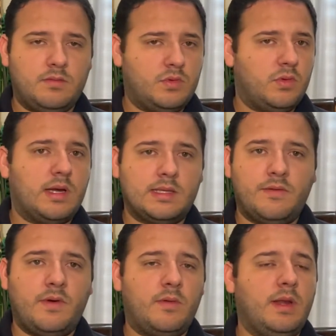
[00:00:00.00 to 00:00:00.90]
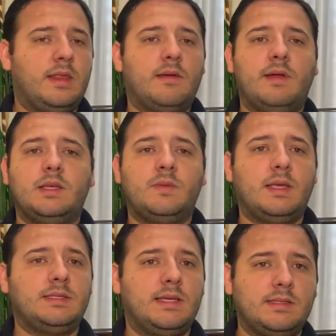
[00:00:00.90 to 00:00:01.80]
tu carta favorita varias
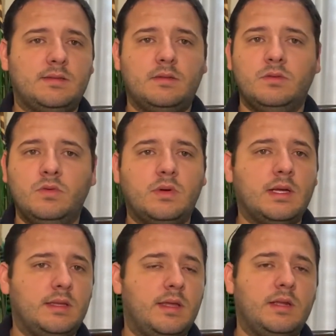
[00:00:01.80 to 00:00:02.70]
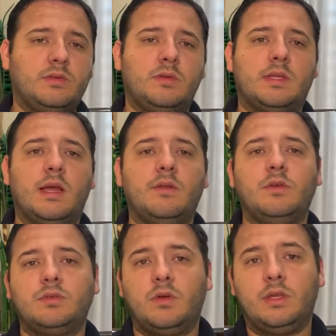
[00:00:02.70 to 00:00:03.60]
veces, nunca te da
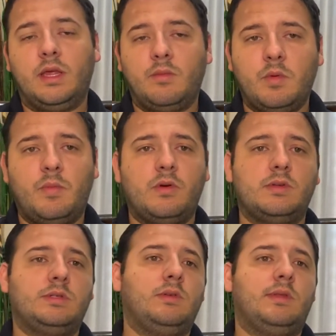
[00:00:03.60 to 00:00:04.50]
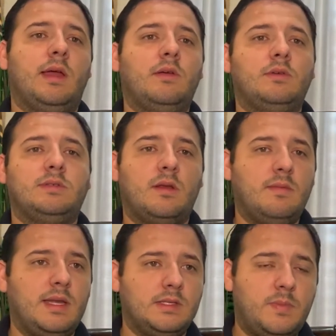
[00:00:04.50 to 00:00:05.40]
resultados o te da muy pocos resultados,
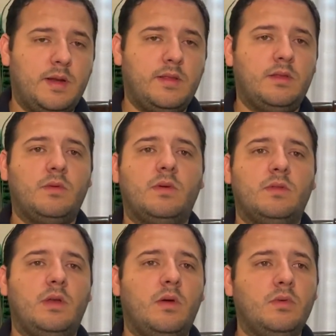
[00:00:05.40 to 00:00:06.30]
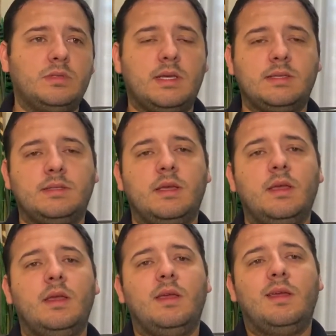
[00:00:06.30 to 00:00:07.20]
terminas perdiendo cuando la usas.
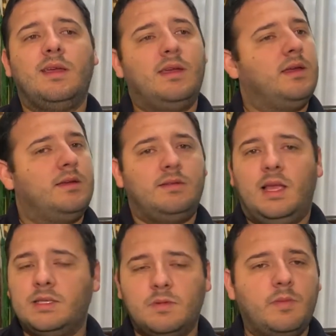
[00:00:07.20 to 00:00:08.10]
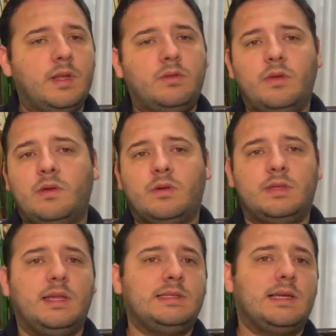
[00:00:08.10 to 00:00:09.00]
Es momento de
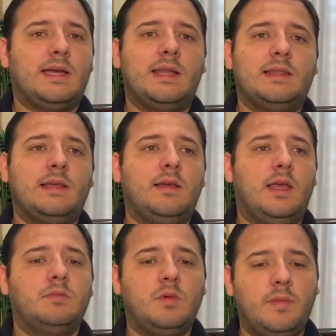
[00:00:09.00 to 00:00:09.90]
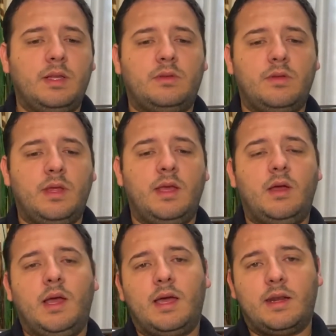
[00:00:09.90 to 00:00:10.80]
cortar esa carta, es momento
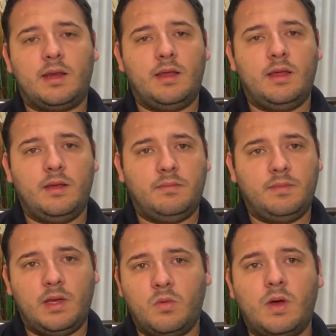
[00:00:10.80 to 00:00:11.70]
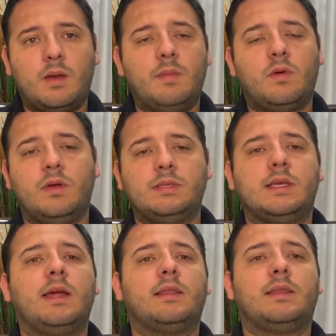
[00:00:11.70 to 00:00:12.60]
eh, de, jugar mejores
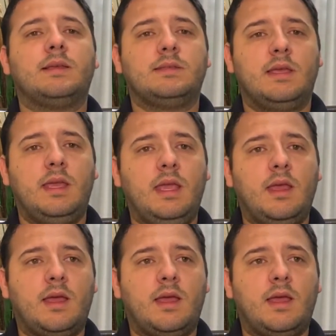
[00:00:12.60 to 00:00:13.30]
cartas y